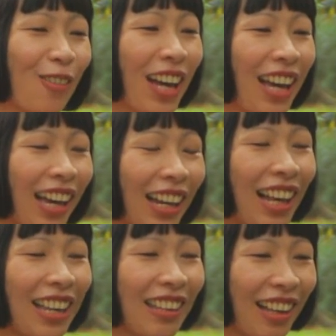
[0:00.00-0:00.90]
มาอะ
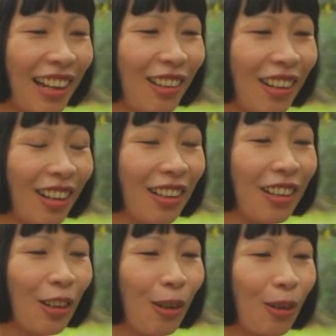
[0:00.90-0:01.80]
ไรอย่างเงี้ย แล้วก็
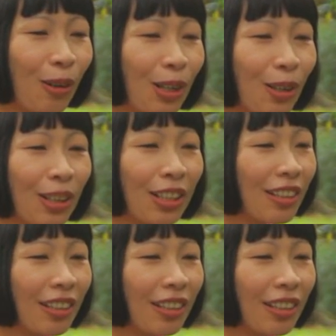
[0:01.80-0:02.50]
โอ้คน